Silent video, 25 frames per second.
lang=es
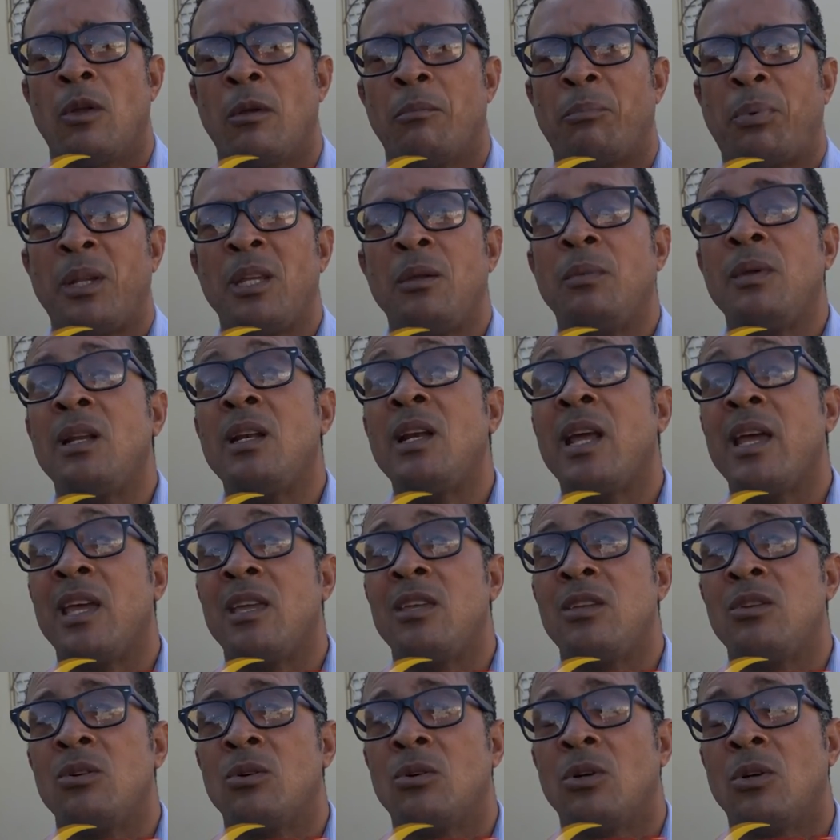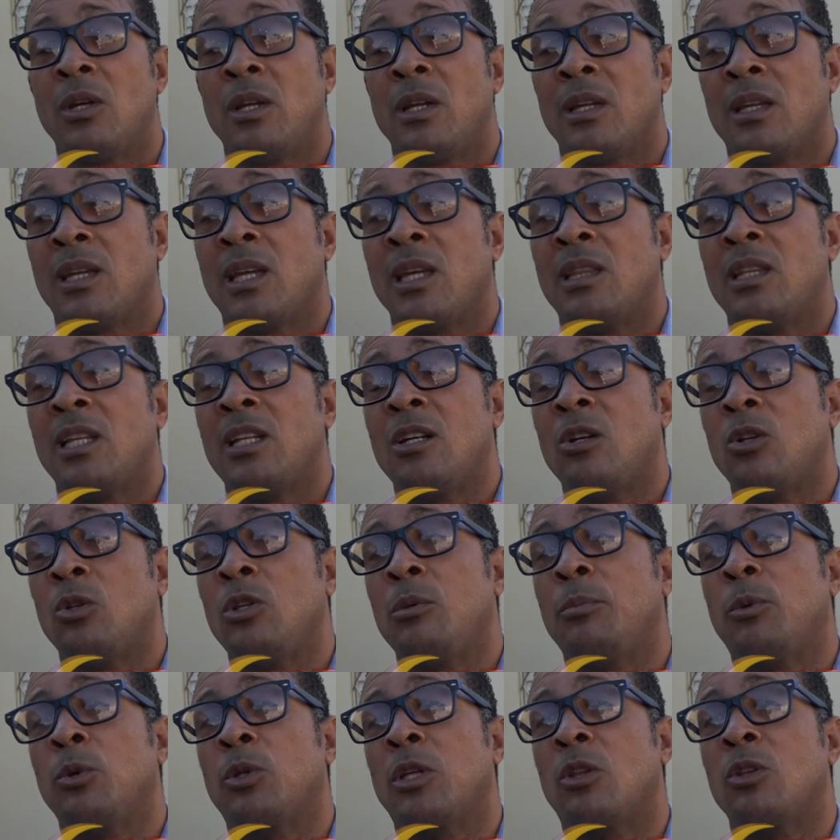Privilegio que tienen los
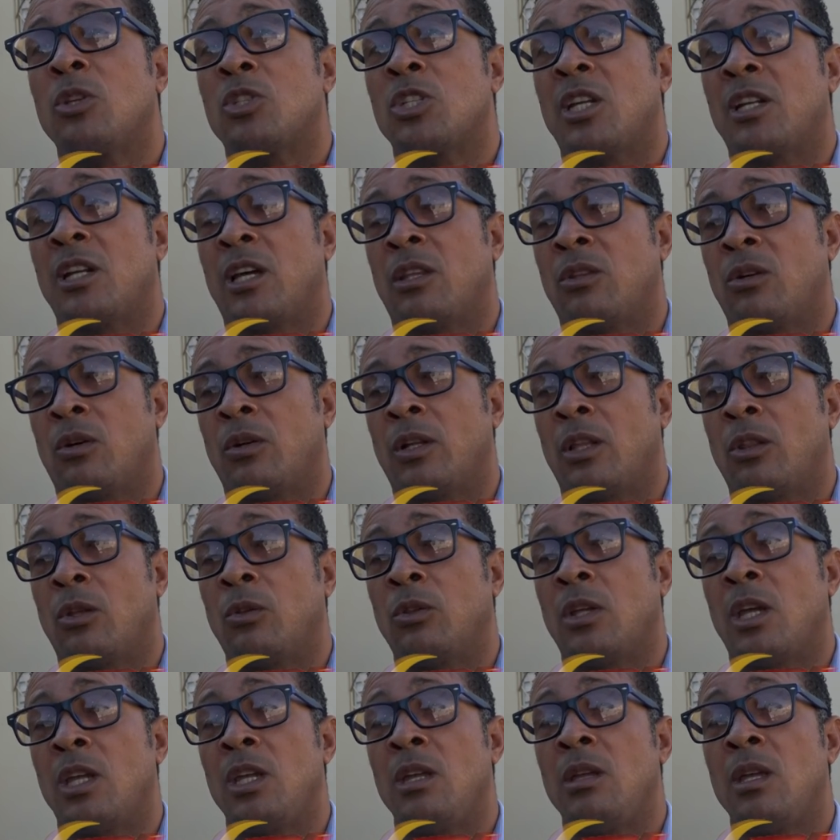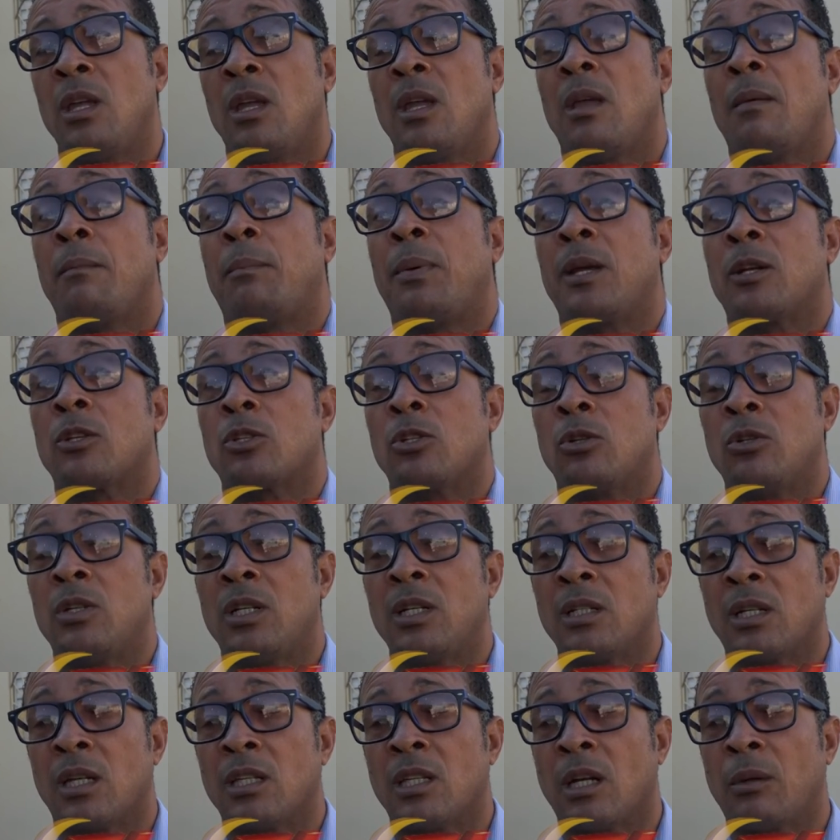diputados y senadores, donde hay
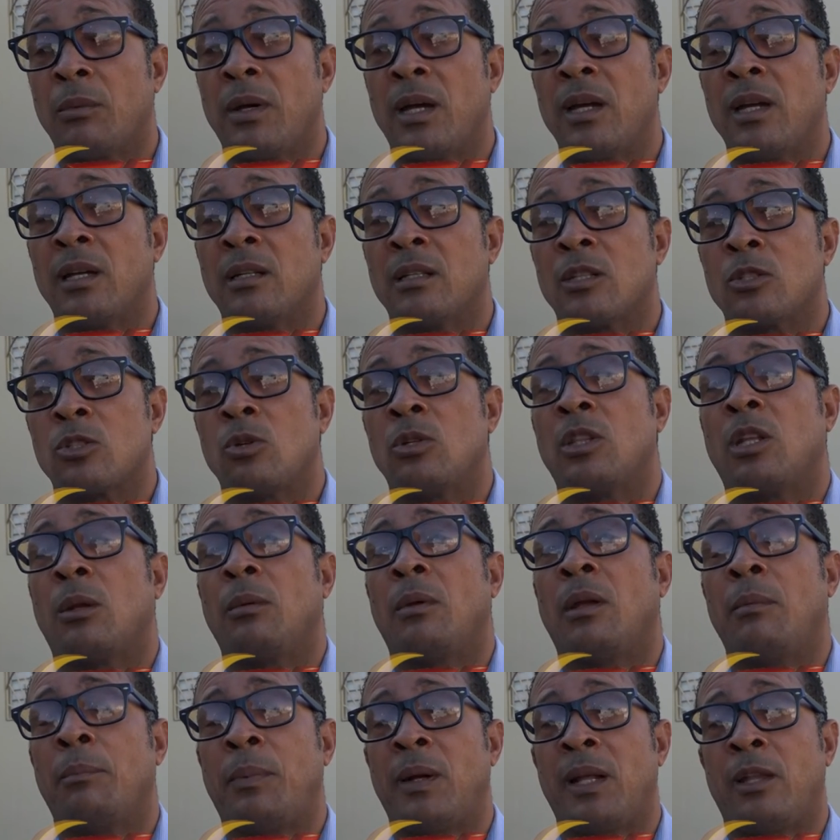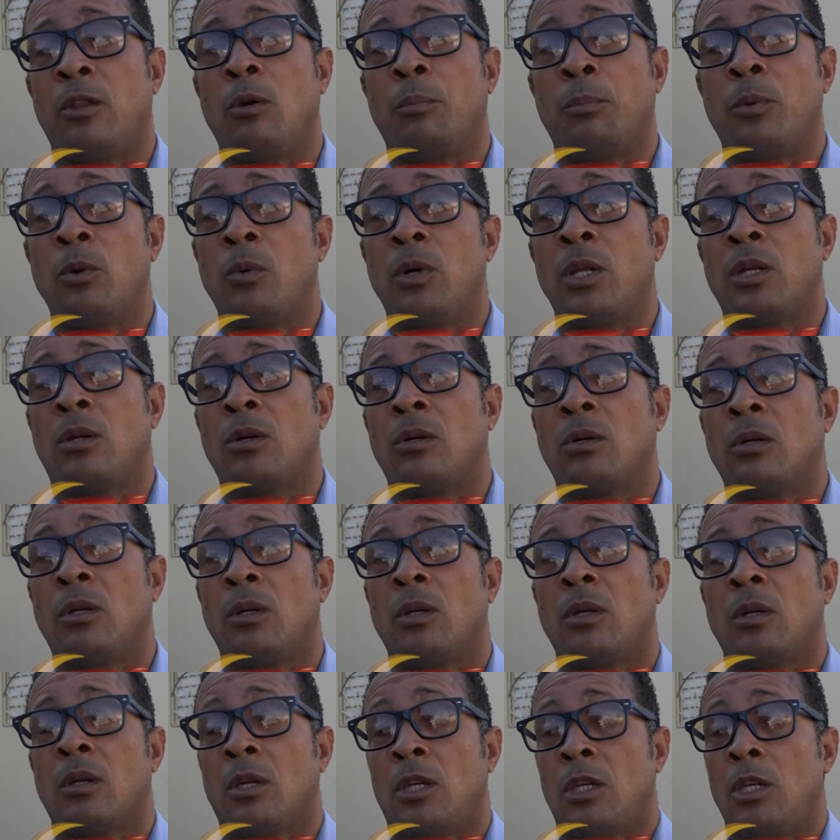personas que trabajan, que son empleados públicos,
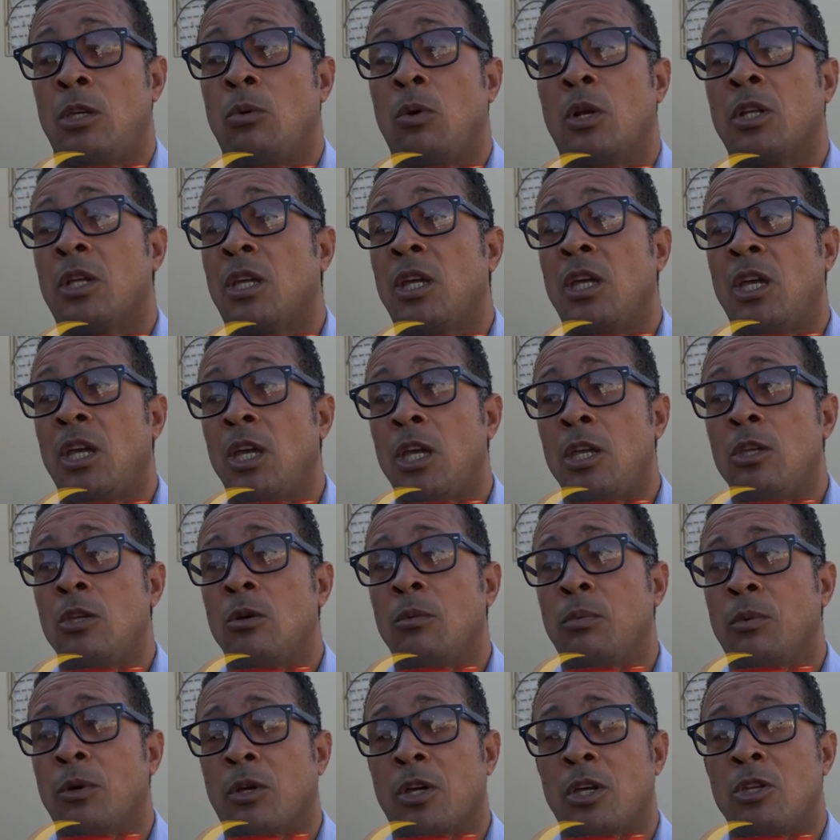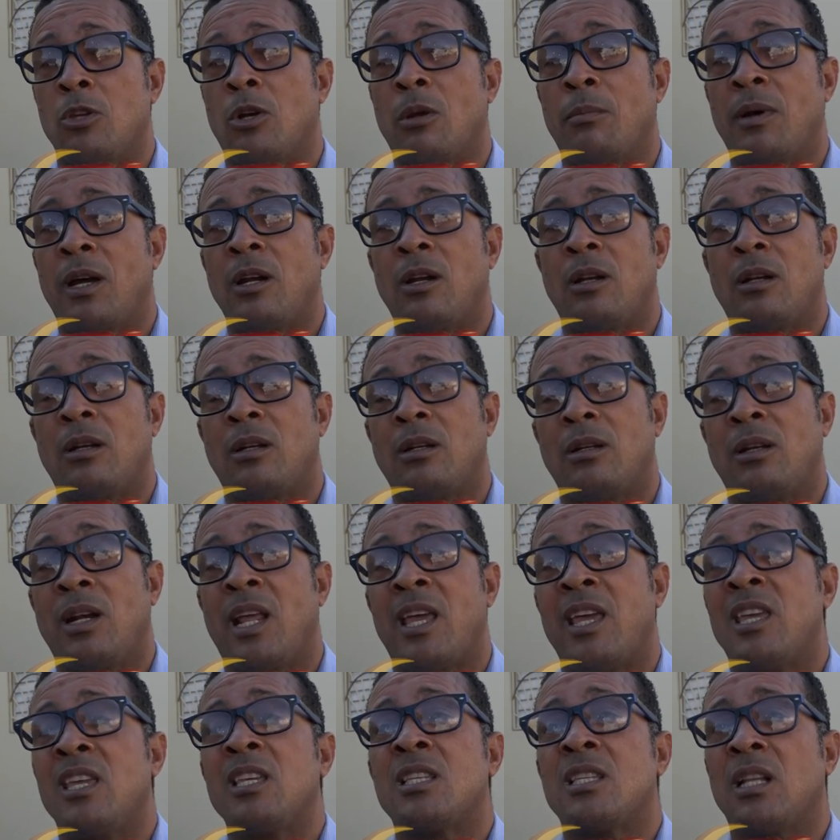igual que ellos, porque ellos nada más
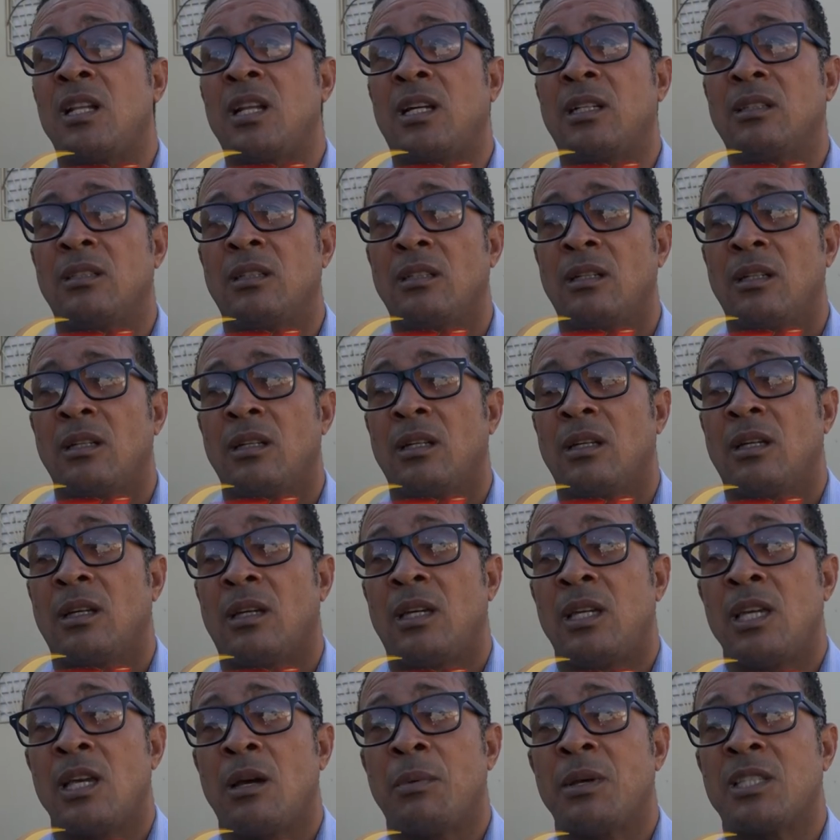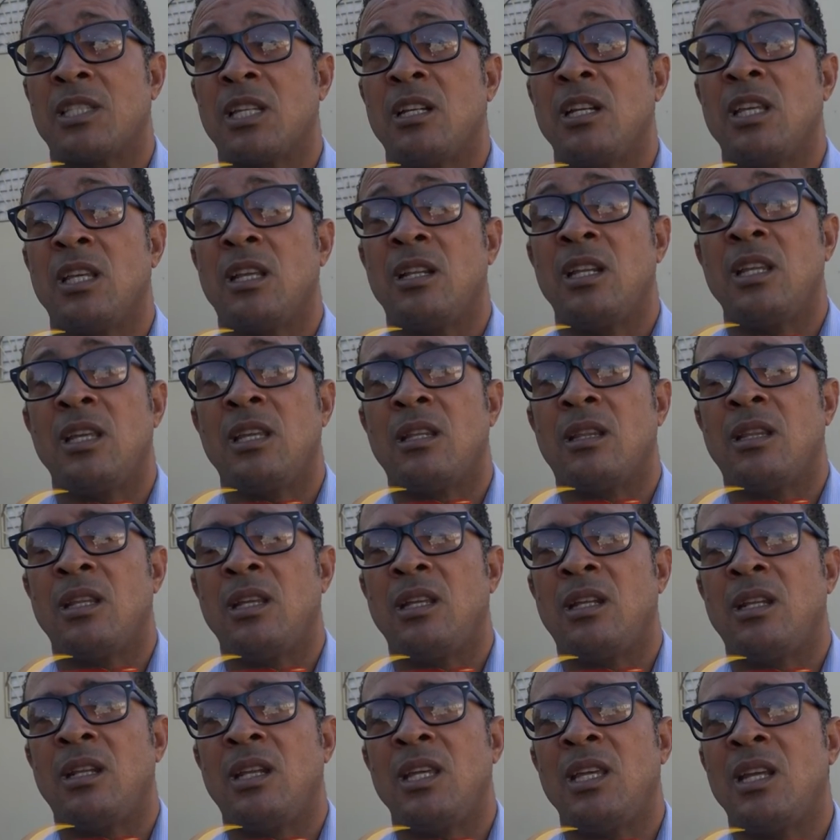legislan y a veces
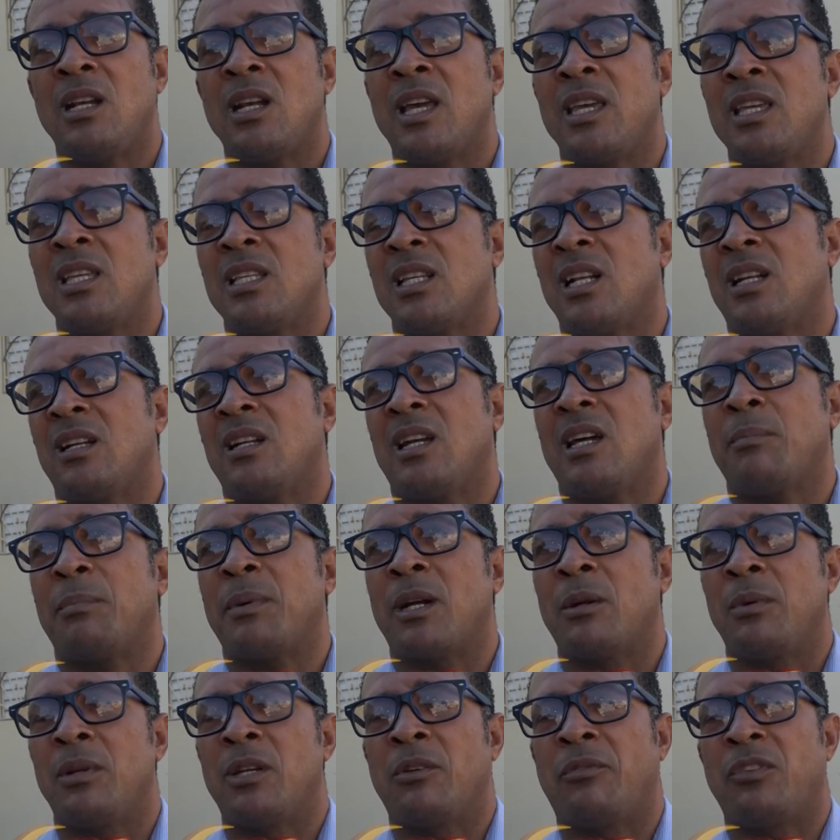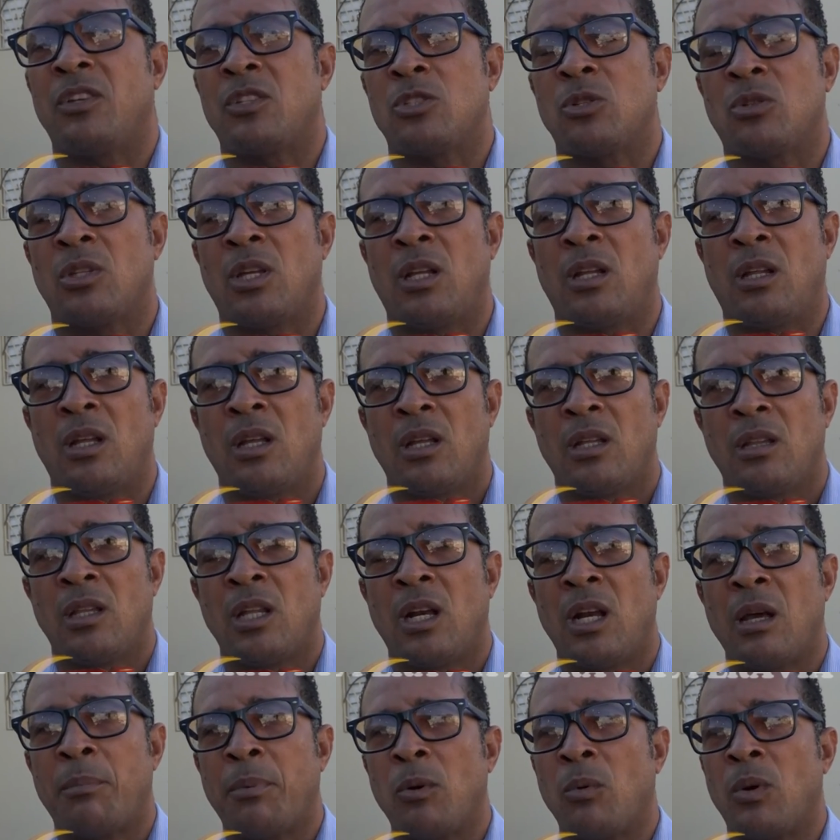ni, legislan nada para el beneficio de,
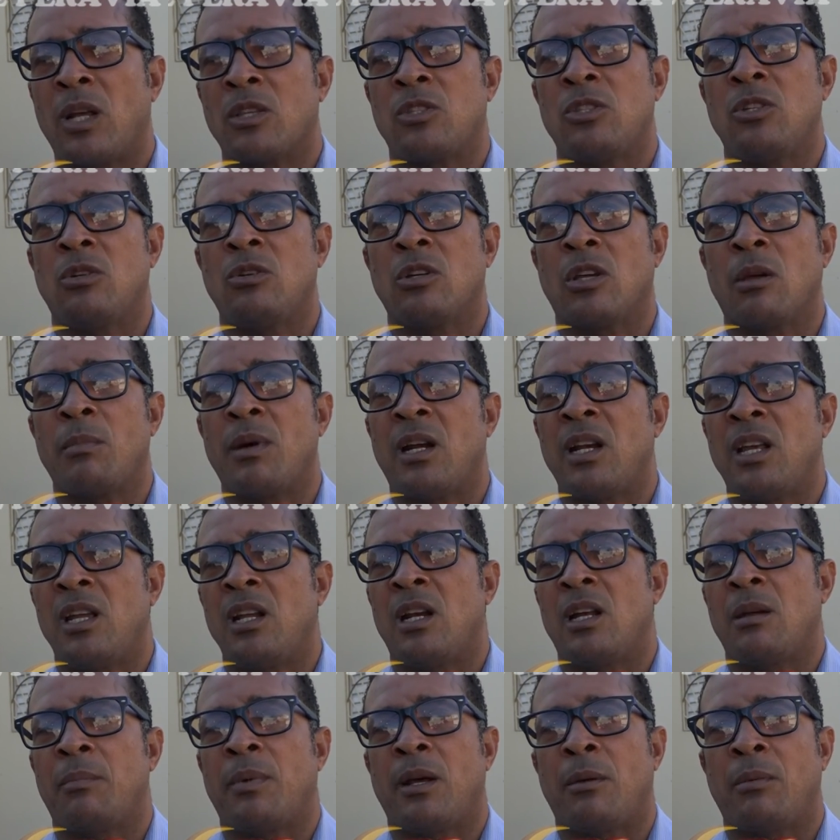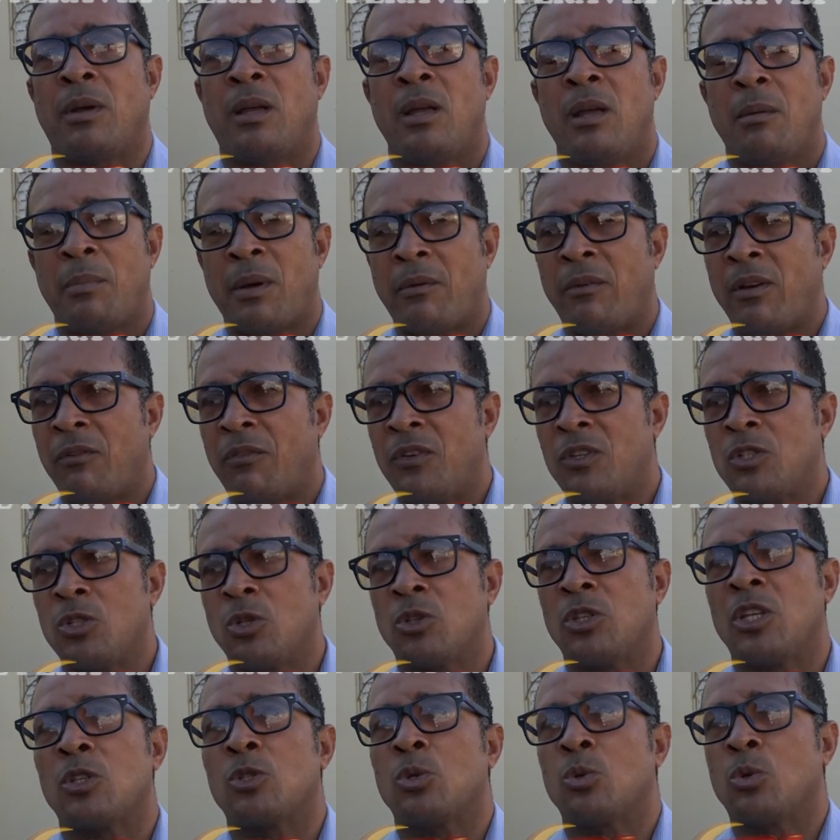la población, lo que más legislan para, para beneficio
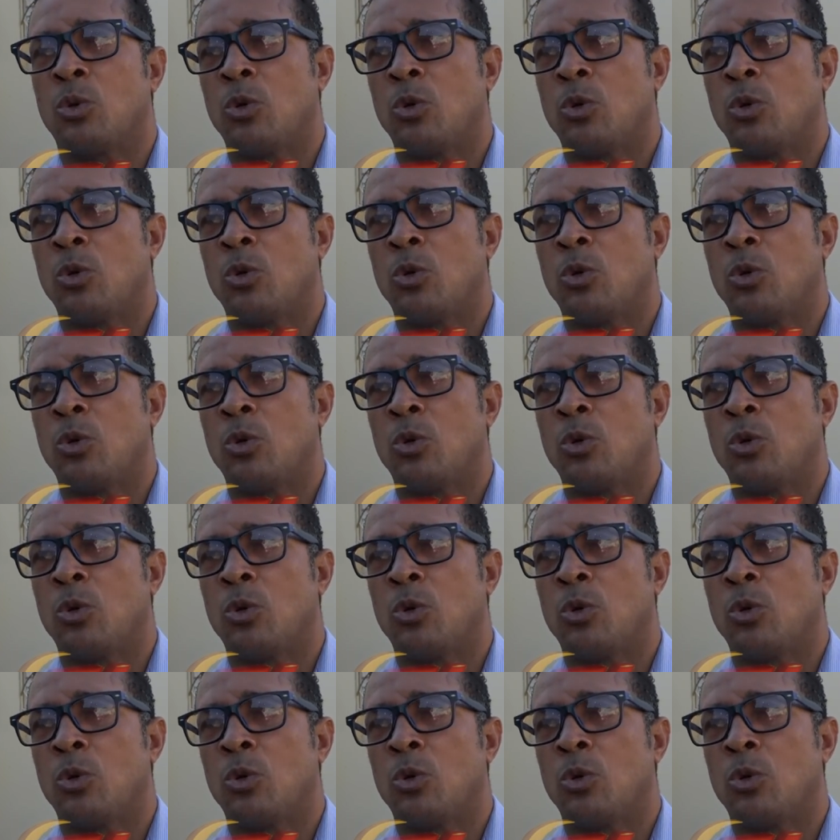de su